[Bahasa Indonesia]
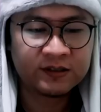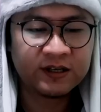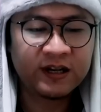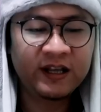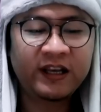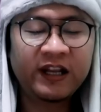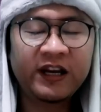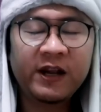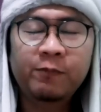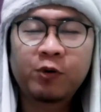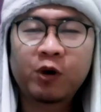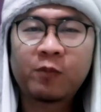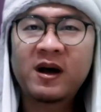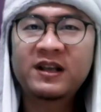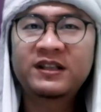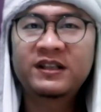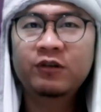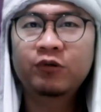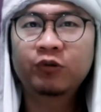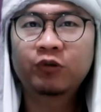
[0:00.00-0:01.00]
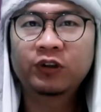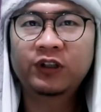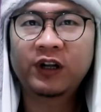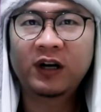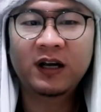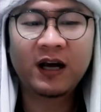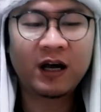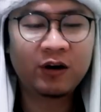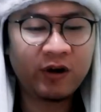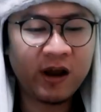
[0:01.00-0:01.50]
Sedikit informasi untuk
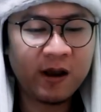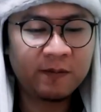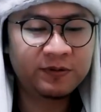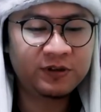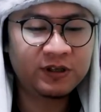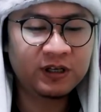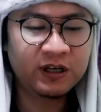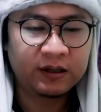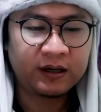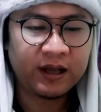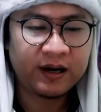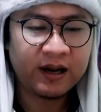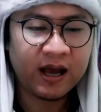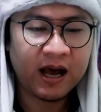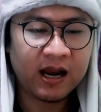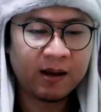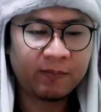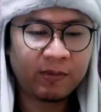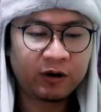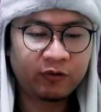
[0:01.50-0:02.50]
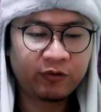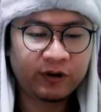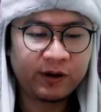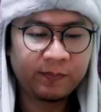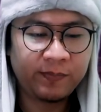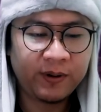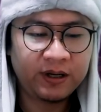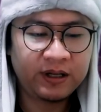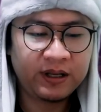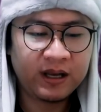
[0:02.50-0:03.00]
Terengganu FC dari halaman
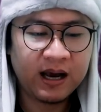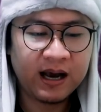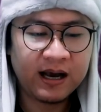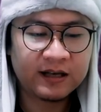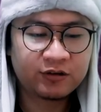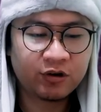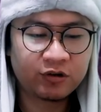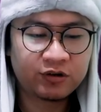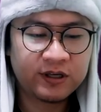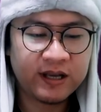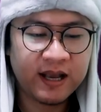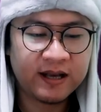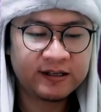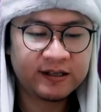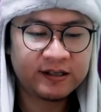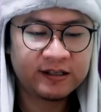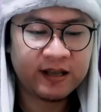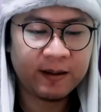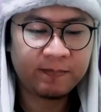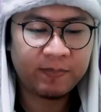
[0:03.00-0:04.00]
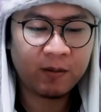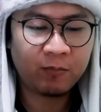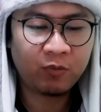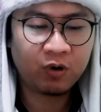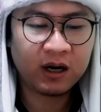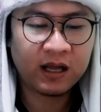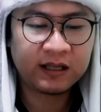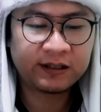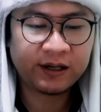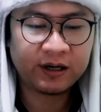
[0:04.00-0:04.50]
Wikipedia, Asosiasi Sepak
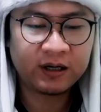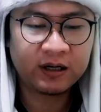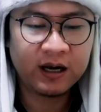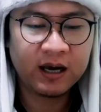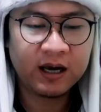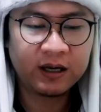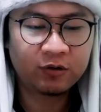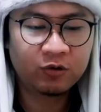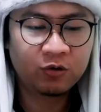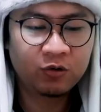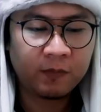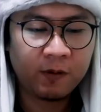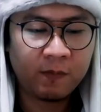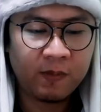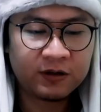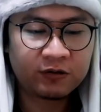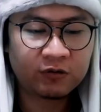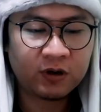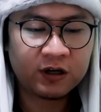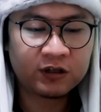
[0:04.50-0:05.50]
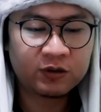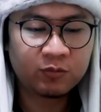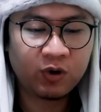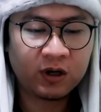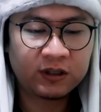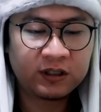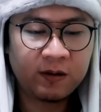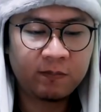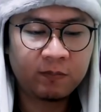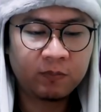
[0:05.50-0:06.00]
Bola Terengganu memasukkan
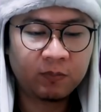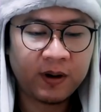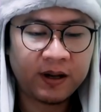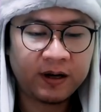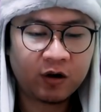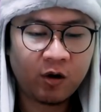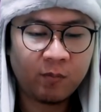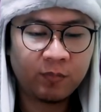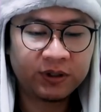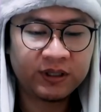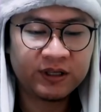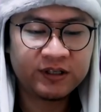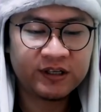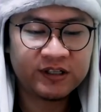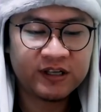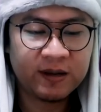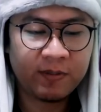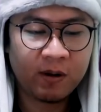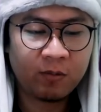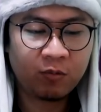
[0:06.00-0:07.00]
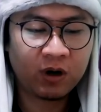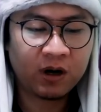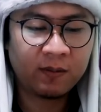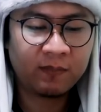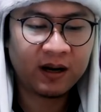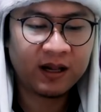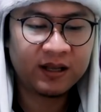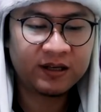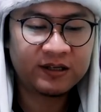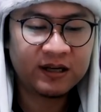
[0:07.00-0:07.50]
sebuah tim pada kompetisi sepak bola
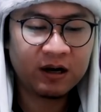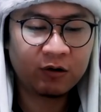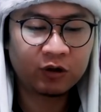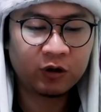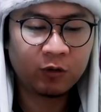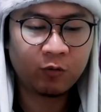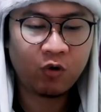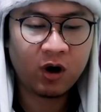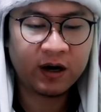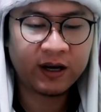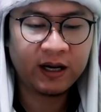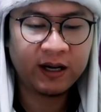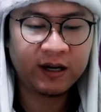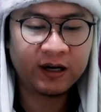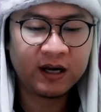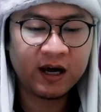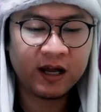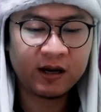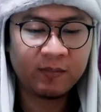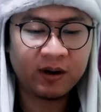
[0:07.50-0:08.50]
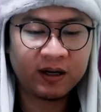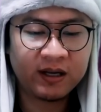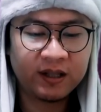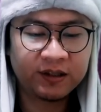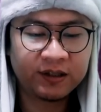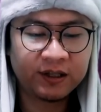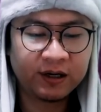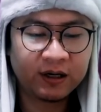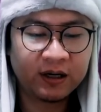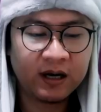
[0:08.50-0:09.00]
Malaysia untuk mewakili negara
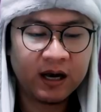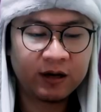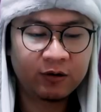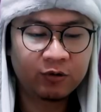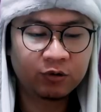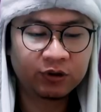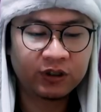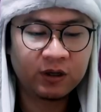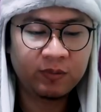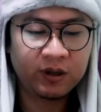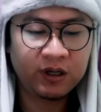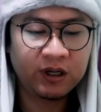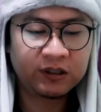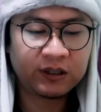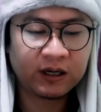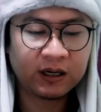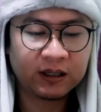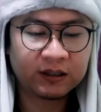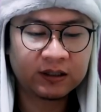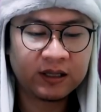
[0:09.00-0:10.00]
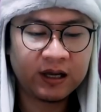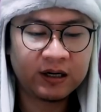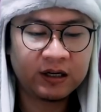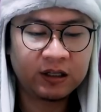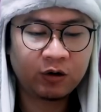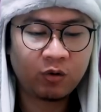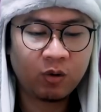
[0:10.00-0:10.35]
bagian Terengganu. Tim ini terletak di